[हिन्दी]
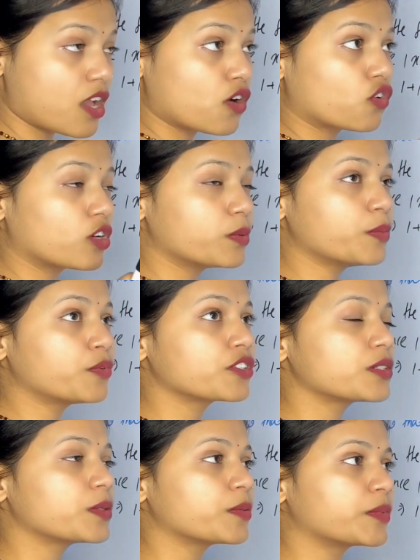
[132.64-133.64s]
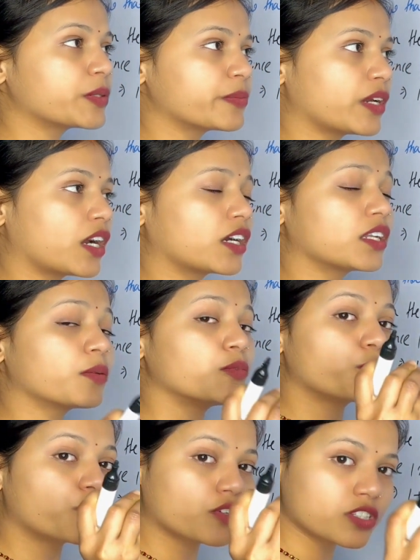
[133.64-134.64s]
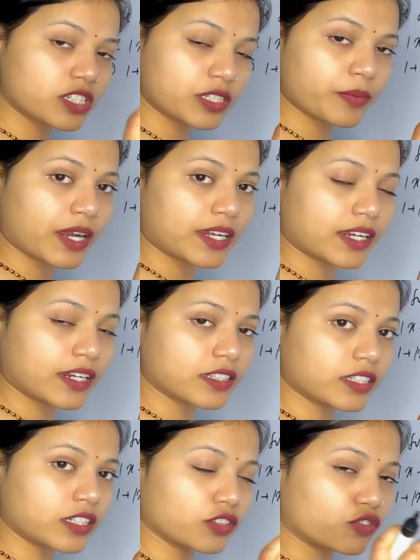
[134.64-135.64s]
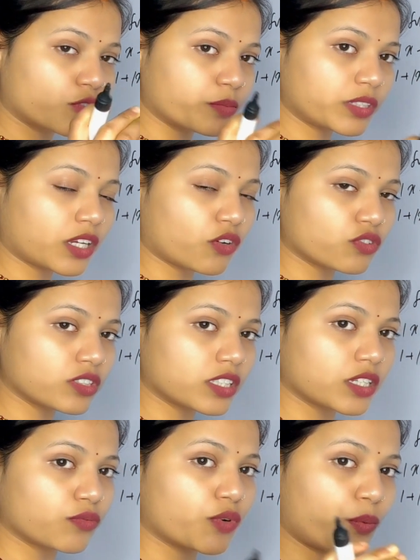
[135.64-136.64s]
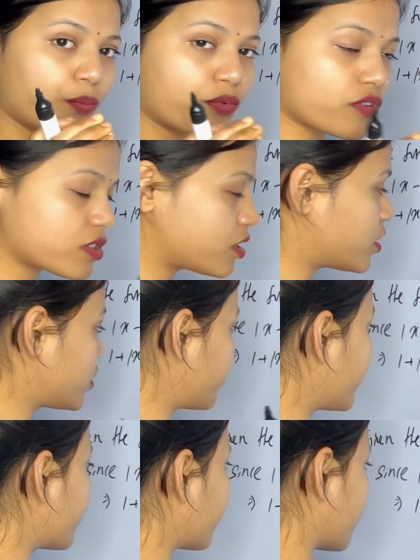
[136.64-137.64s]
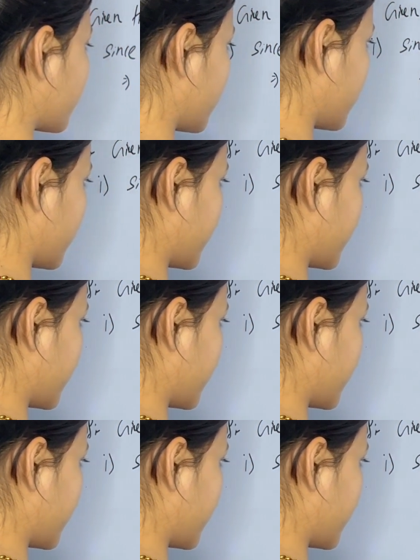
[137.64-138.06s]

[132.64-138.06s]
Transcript: कोई भी पॉजिटिव नंबर में अगर हम लोग पॉजिटिव ऐड करते हैं तो भी क्या हो जाता है वो पॉजिटिव ही हो जाता